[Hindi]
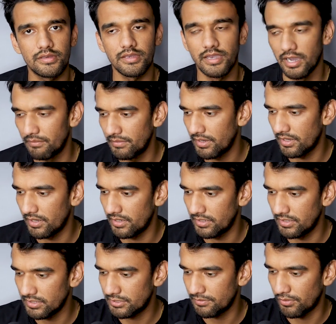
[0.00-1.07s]
कि हमें
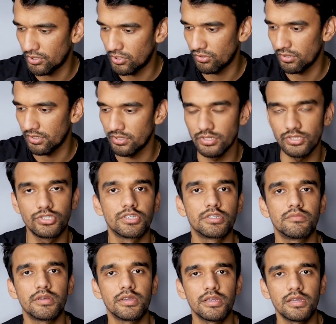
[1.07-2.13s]
इस पर्टिकुलर
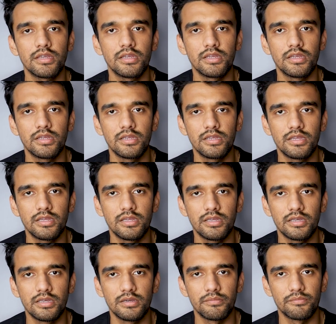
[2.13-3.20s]
रीजन में
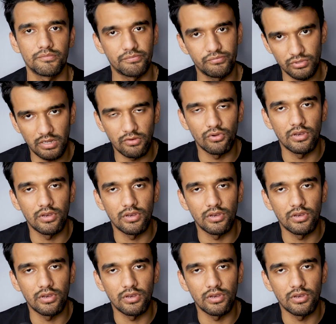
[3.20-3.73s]
पूरा